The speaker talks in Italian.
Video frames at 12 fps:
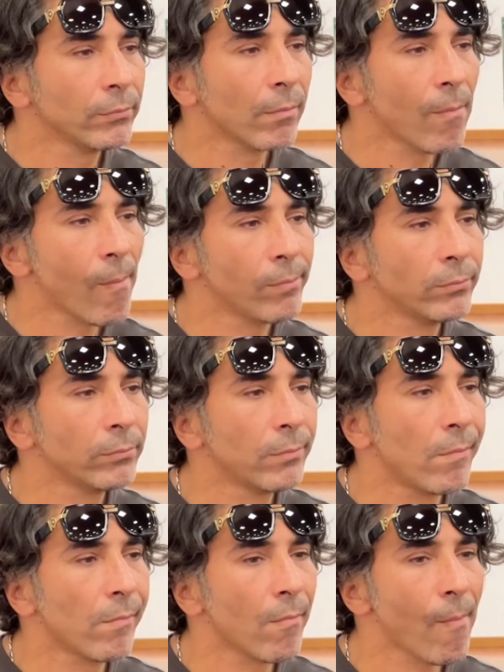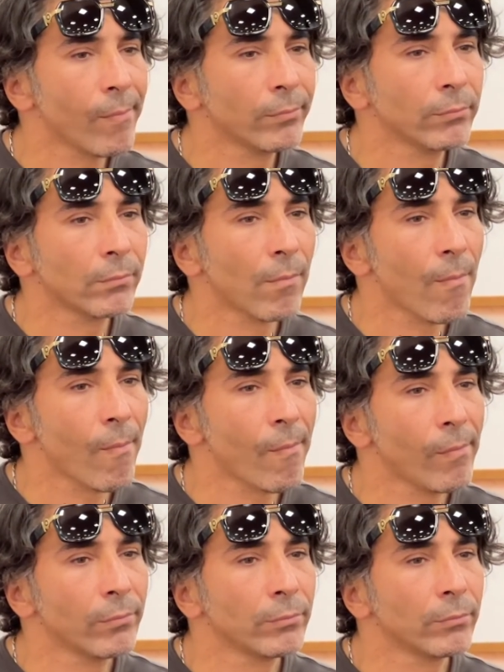gli animatori assieme a
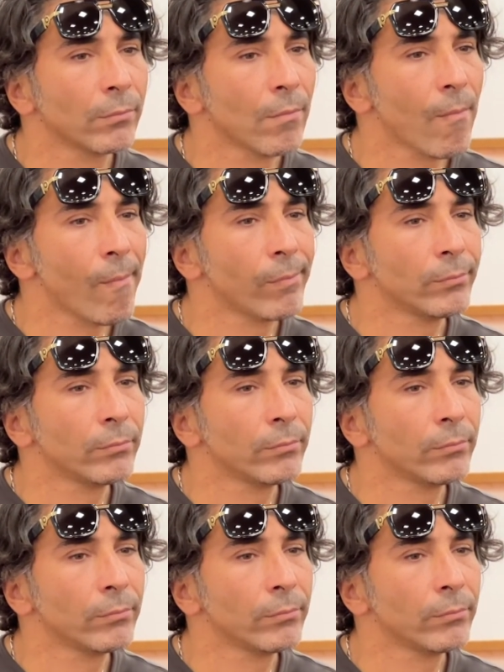Settimio Pisano, che è il nostro